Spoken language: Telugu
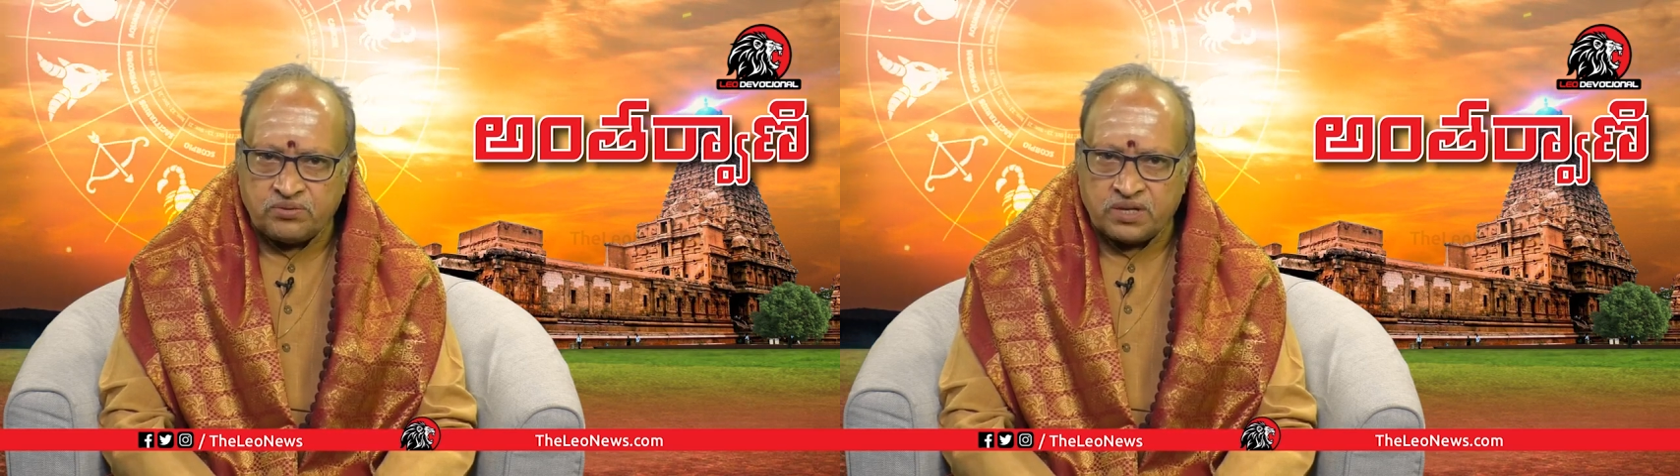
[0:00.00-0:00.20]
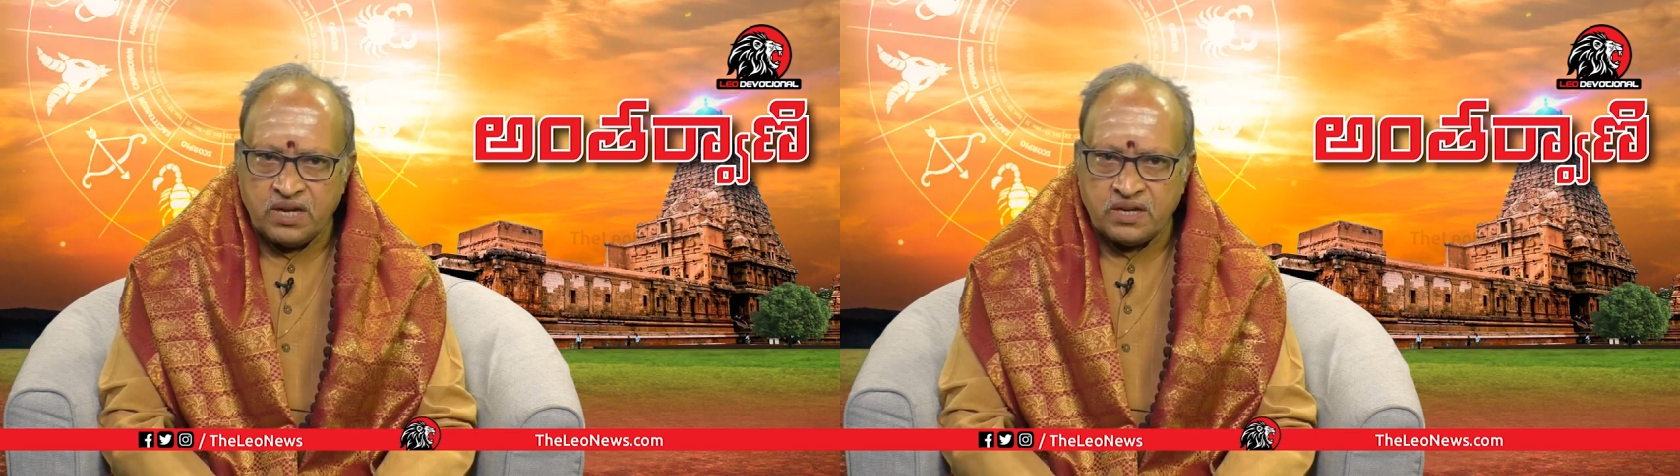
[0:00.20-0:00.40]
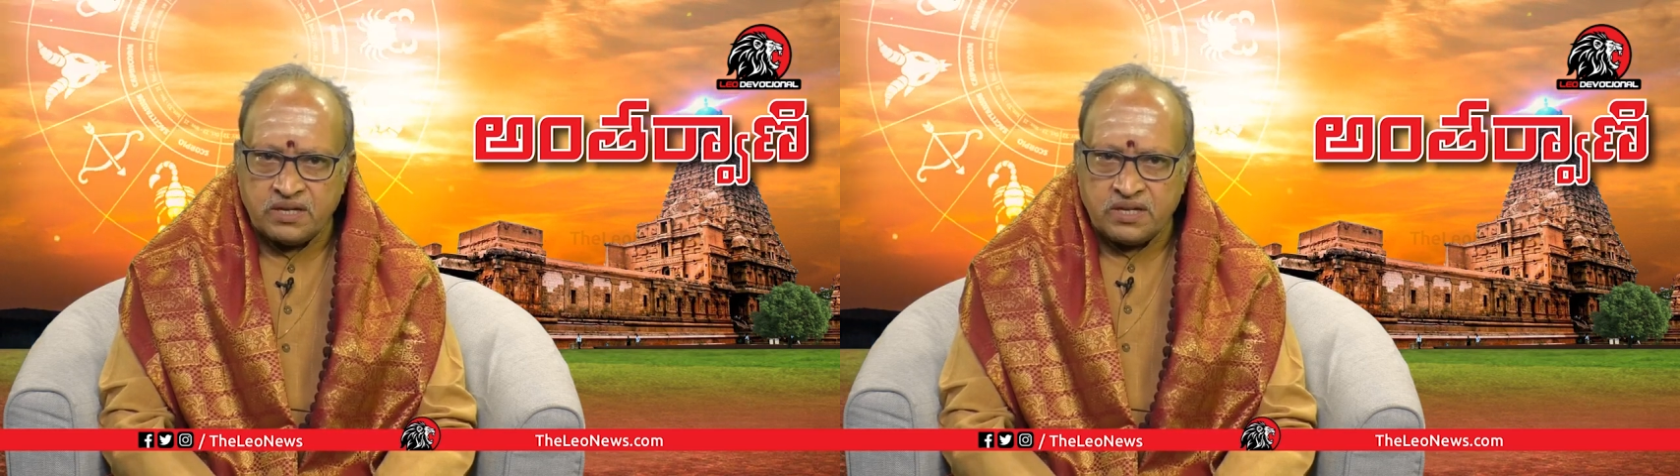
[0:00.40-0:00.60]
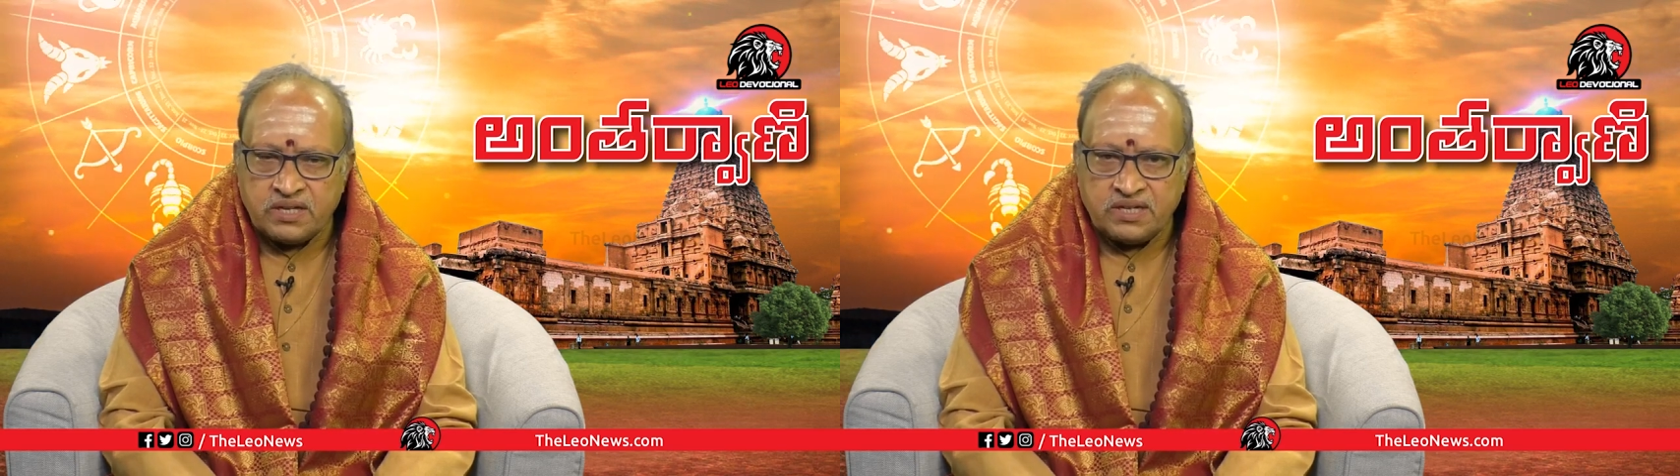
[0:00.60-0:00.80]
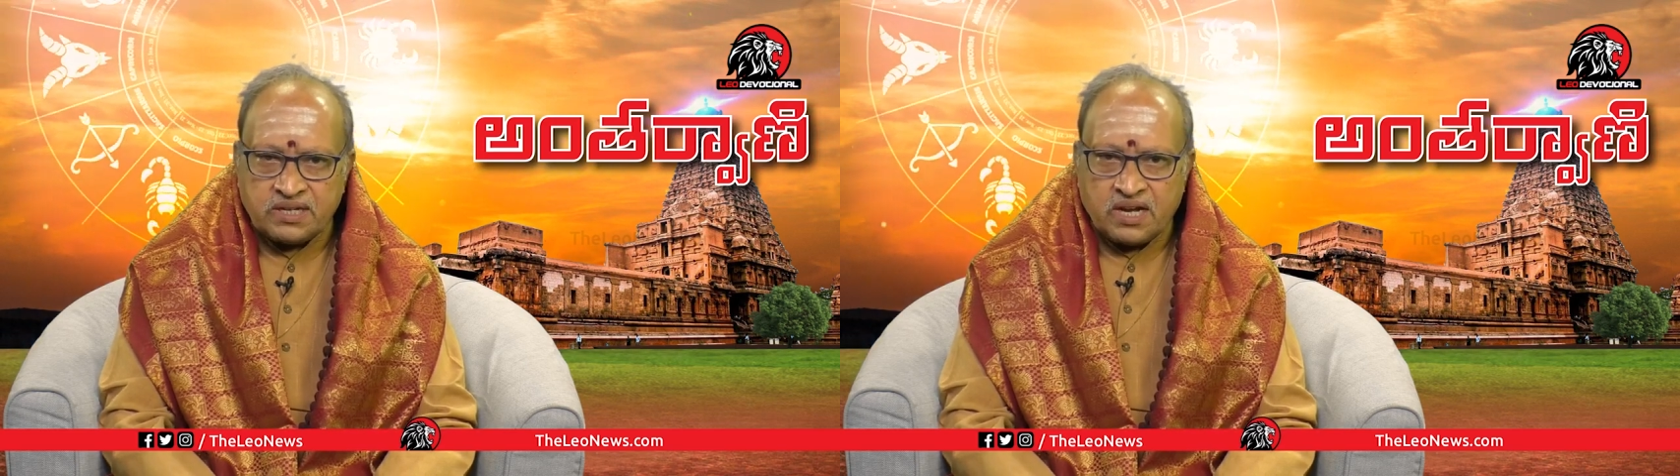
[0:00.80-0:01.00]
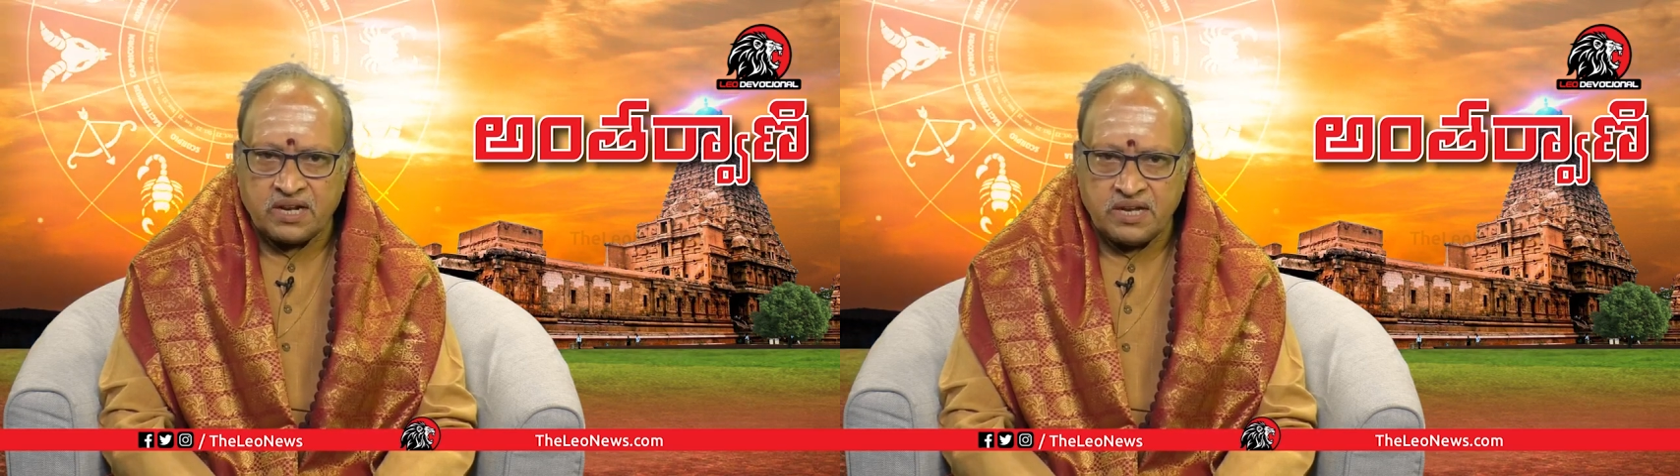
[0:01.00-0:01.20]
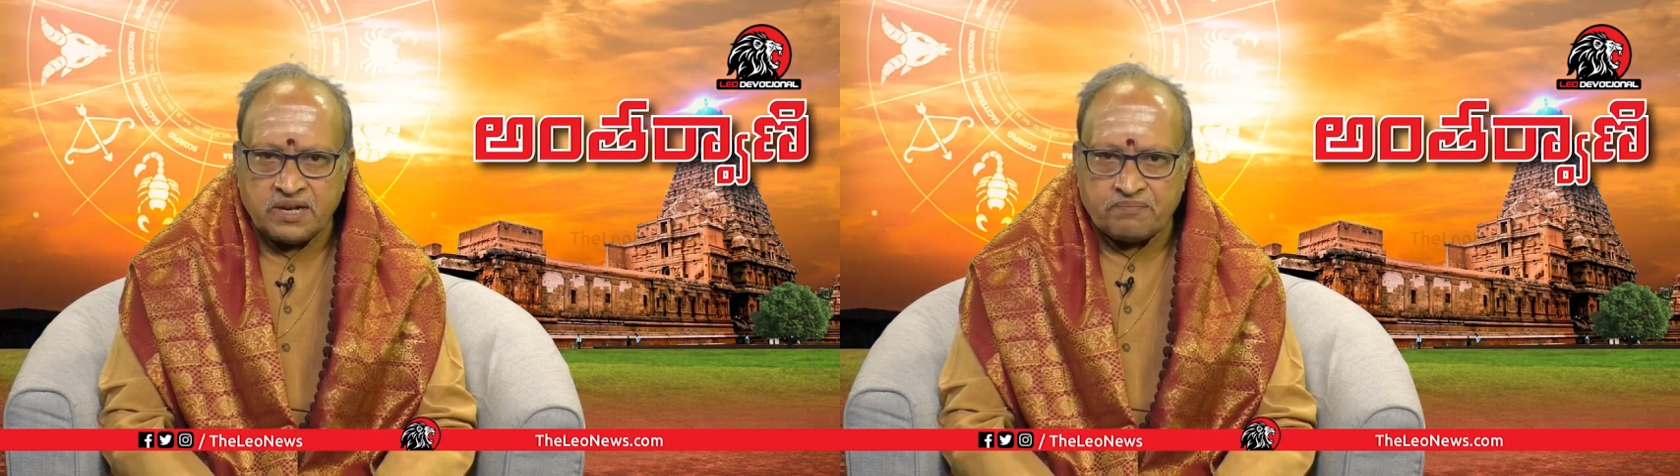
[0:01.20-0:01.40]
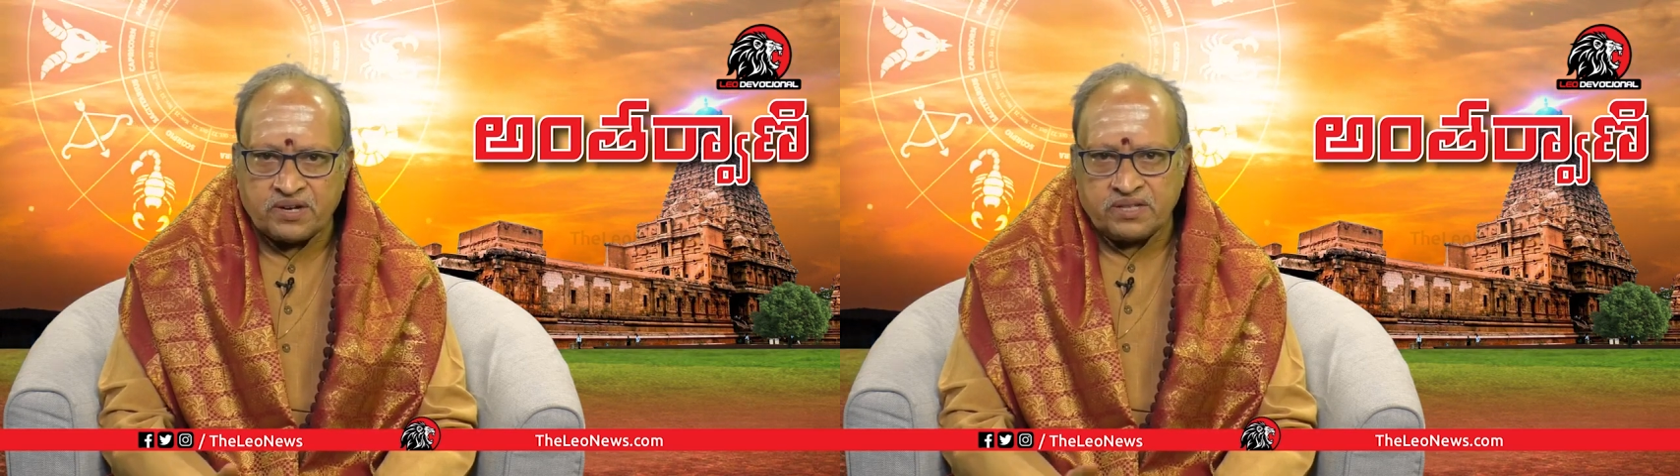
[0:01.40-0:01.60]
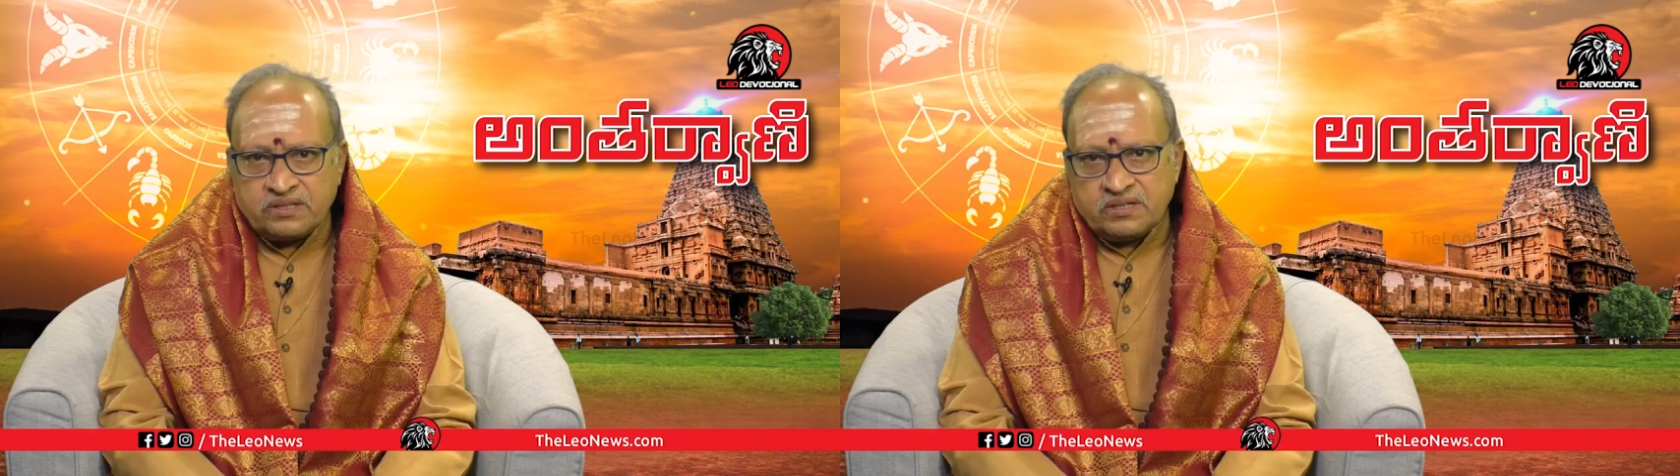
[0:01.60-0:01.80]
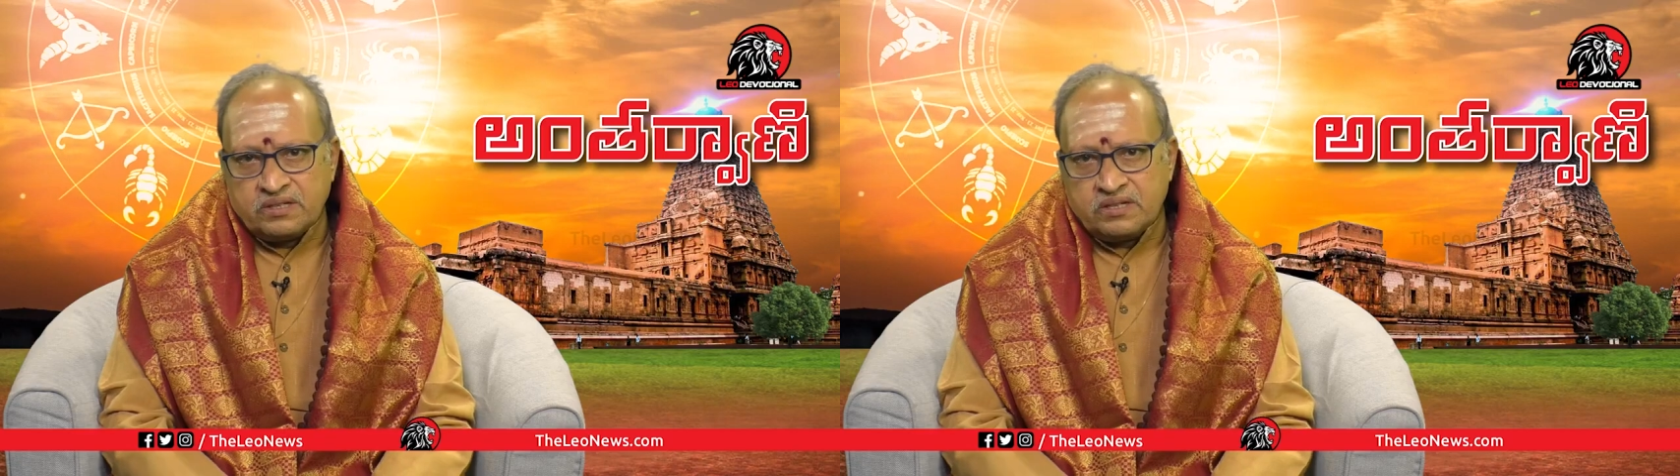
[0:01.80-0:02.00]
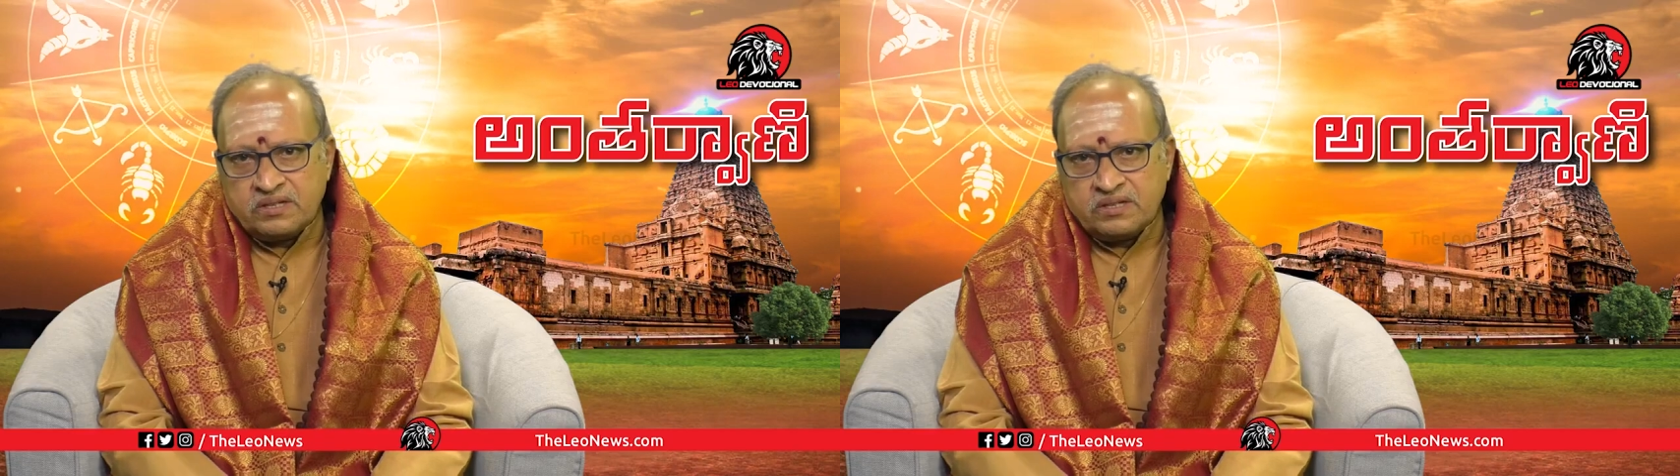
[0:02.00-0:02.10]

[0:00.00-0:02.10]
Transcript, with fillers: కూడా ఇలాగే ఏర్పడింది